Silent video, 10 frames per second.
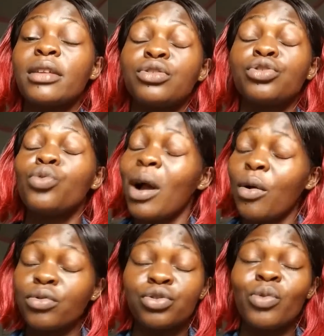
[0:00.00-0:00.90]
tu dois,
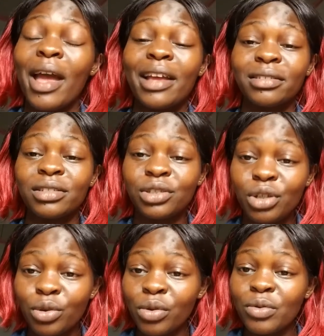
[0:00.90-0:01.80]
tu dois être
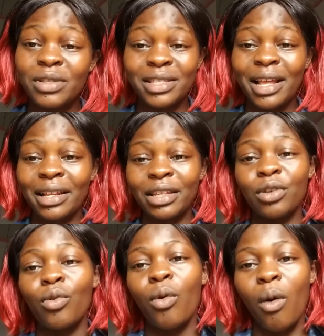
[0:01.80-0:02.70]
celui ou celle qui
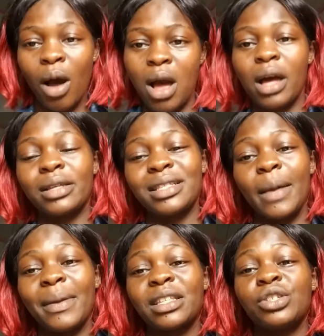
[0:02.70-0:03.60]
croit en ça.
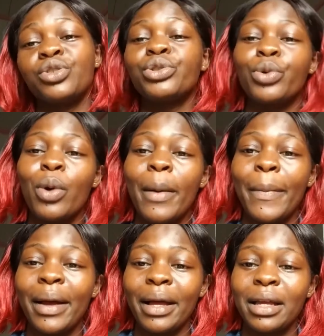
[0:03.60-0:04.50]
Parce que si tu ne crois
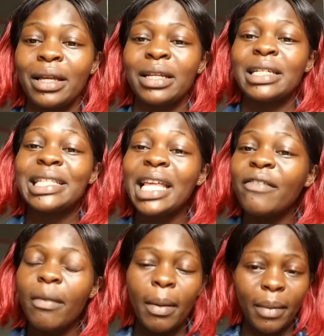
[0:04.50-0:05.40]
pas, ça ne
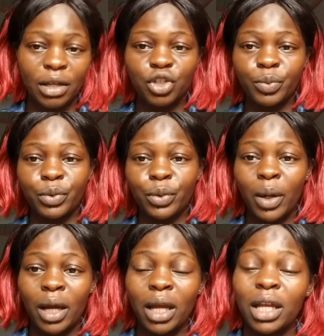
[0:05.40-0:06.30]
va pas marcher pour
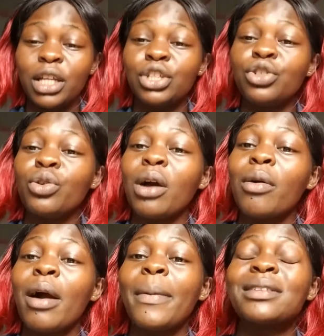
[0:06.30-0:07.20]
toi. Tu dois
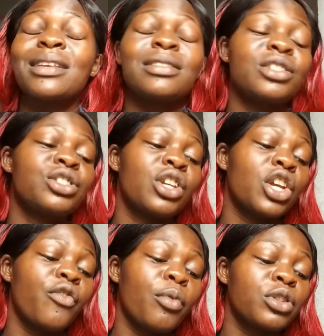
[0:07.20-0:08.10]
croire parce que ce que
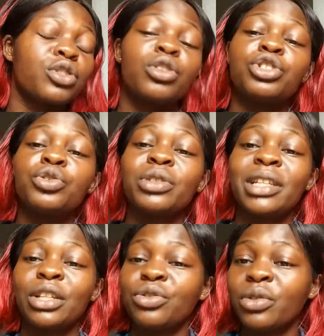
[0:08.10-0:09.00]
je vous montre sont les choses
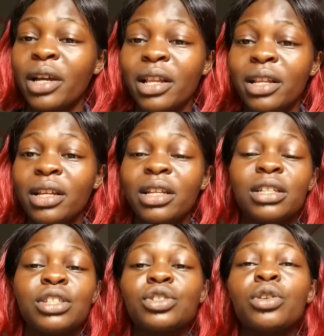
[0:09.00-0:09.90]
naturelles.
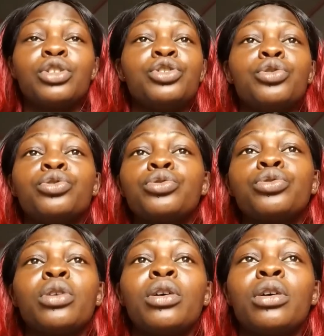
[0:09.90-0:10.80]
Ce sont les choses
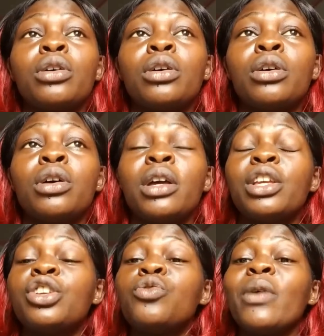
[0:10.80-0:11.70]
euh, euh, euh,
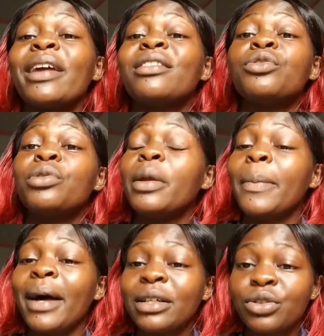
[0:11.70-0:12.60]
qui nous a été données
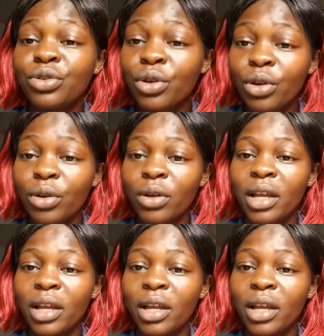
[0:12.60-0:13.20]
par Dieu